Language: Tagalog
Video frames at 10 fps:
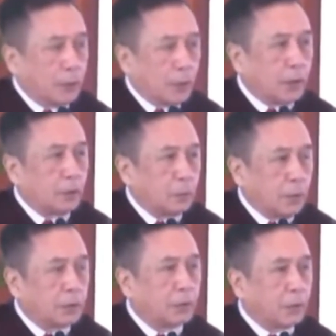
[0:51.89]

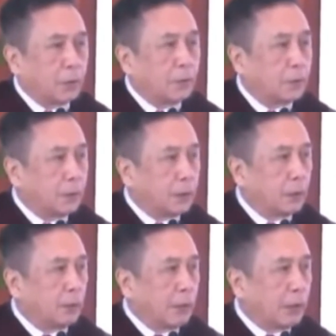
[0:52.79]
commission, the
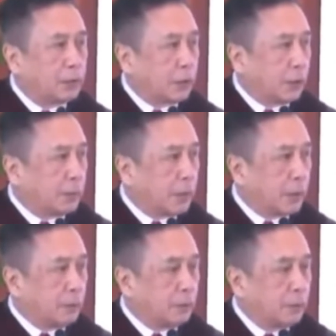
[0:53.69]
COMELEC chairman